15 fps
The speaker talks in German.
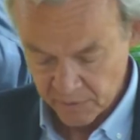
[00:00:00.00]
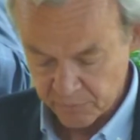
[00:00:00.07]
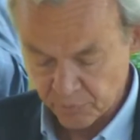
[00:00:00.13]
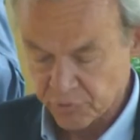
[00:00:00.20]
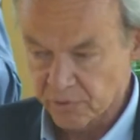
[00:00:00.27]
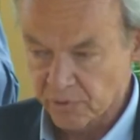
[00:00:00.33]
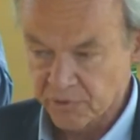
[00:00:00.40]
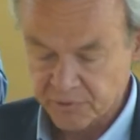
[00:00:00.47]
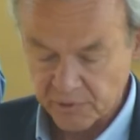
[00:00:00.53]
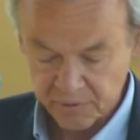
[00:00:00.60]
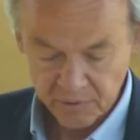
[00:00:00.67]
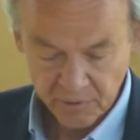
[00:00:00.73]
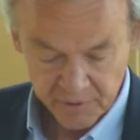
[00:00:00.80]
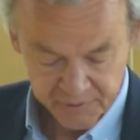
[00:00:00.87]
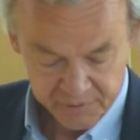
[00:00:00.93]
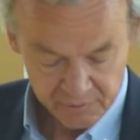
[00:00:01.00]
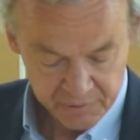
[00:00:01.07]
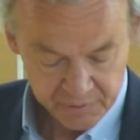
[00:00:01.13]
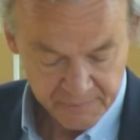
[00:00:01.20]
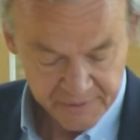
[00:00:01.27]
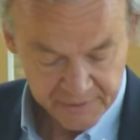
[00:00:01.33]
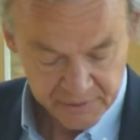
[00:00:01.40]
Zwischen 1990
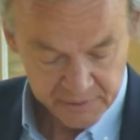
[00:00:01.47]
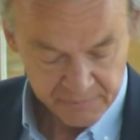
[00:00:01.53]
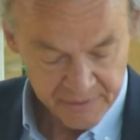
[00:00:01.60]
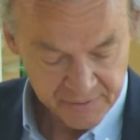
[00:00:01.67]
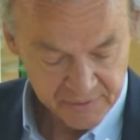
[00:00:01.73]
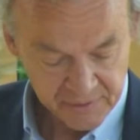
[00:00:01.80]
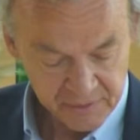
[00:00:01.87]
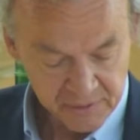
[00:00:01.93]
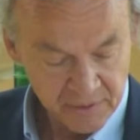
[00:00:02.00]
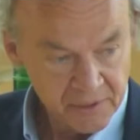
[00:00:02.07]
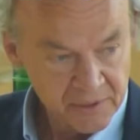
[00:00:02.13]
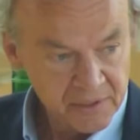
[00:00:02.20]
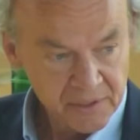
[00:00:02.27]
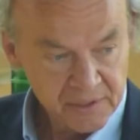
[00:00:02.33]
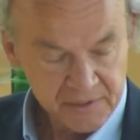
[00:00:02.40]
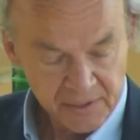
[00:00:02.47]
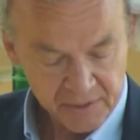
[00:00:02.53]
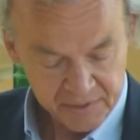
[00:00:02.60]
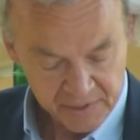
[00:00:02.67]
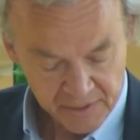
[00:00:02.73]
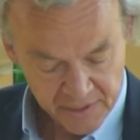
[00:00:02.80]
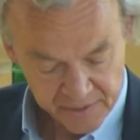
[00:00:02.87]
und 2020 ist
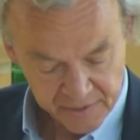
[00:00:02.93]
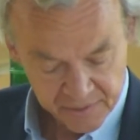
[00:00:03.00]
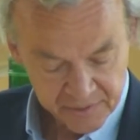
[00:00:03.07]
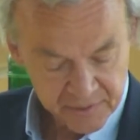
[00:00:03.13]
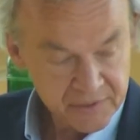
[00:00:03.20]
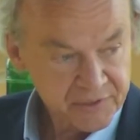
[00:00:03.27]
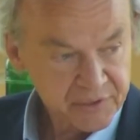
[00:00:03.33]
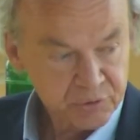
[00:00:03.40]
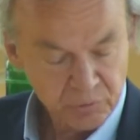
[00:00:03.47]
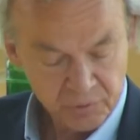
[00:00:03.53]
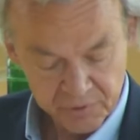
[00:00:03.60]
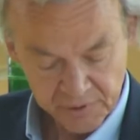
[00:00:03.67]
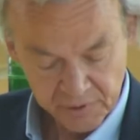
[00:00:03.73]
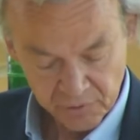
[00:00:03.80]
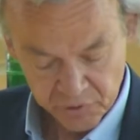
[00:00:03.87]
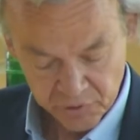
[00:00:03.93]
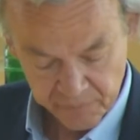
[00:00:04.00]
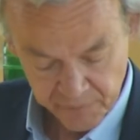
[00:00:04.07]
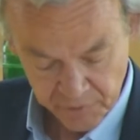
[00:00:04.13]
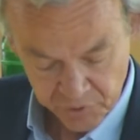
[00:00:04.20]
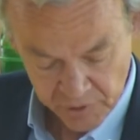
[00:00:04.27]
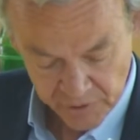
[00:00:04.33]
nach Zahlen des Instituts der
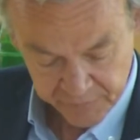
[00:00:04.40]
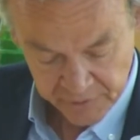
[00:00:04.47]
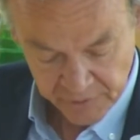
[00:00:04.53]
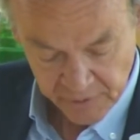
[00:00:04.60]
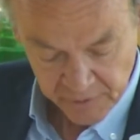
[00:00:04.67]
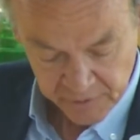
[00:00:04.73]
deutschen Wirtschaft